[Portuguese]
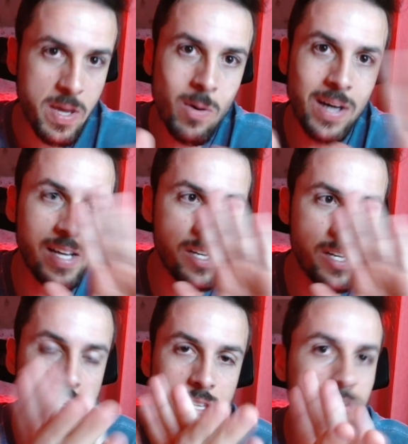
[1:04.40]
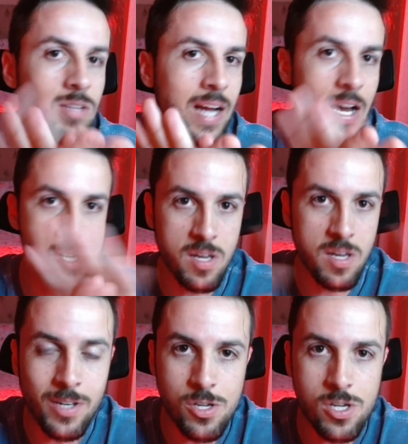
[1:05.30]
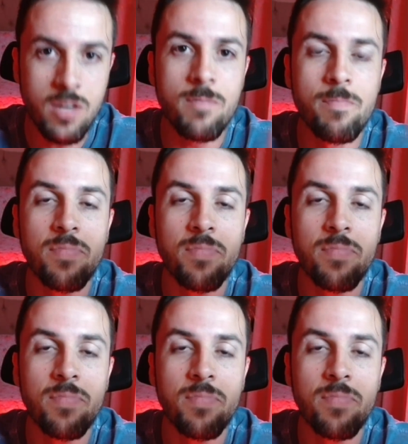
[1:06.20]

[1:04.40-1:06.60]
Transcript: guardadinha, dentro da caixinha bonitinha,